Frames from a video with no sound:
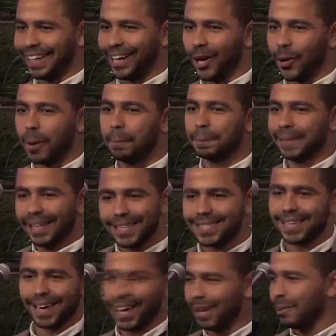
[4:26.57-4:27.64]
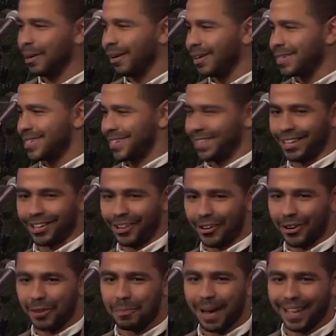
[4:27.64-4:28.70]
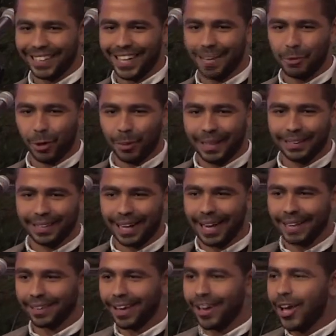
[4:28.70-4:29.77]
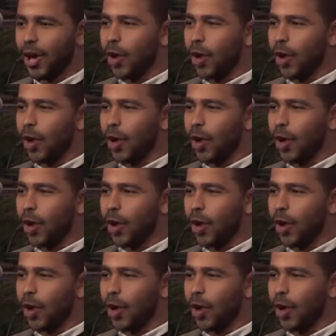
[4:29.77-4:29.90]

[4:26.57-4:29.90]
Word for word: اللي هو بتنسى غالبا اصلا القرار بعديها بيومين ثلاثه